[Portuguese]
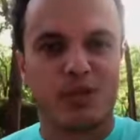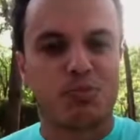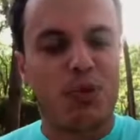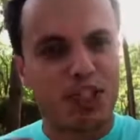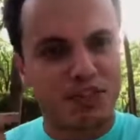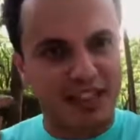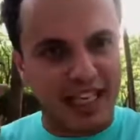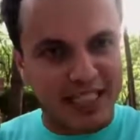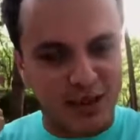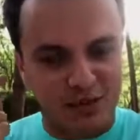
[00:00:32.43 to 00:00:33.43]
O Esporte
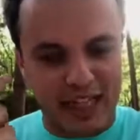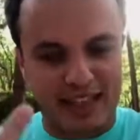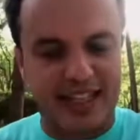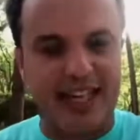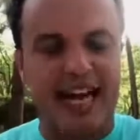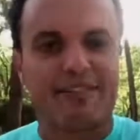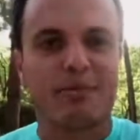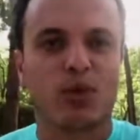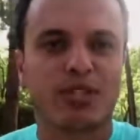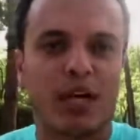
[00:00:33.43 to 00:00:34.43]
Fantástico vai até lá,
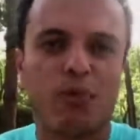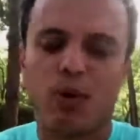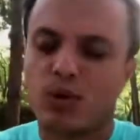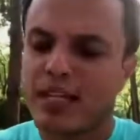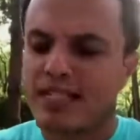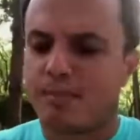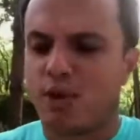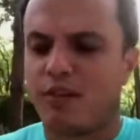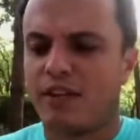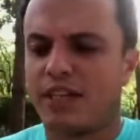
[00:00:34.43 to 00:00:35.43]
vai mostrar um pouco dessa
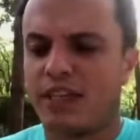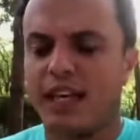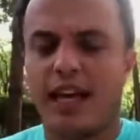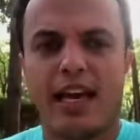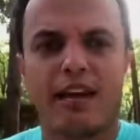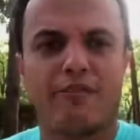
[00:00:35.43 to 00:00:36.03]
prova que é,